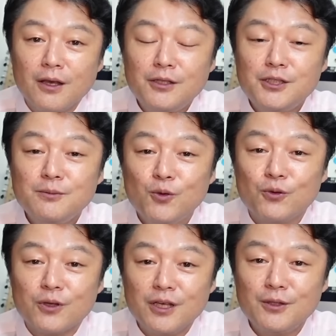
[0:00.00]
一
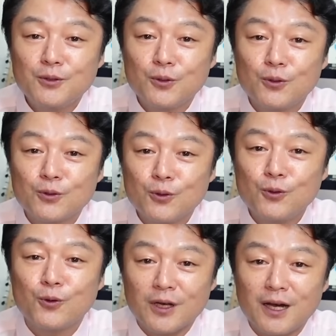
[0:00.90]
問一答ど
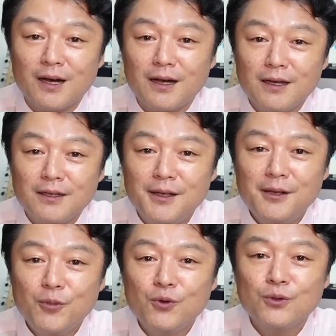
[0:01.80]
ころか
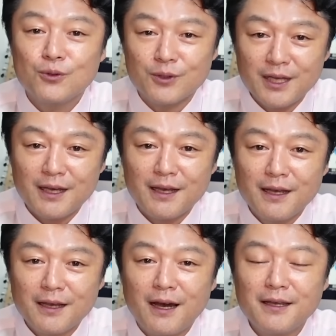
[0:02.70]
リモートで
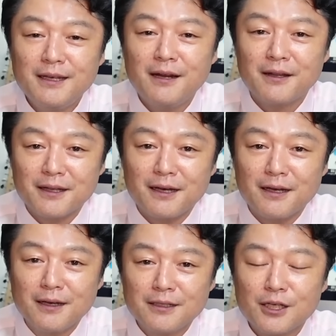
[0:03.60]
限られ
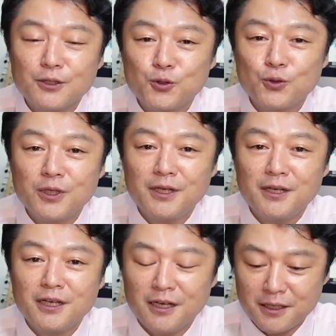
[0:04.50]
た社長定
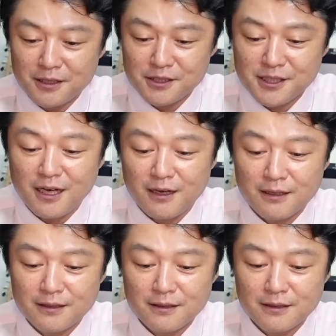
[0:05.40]
例会見しか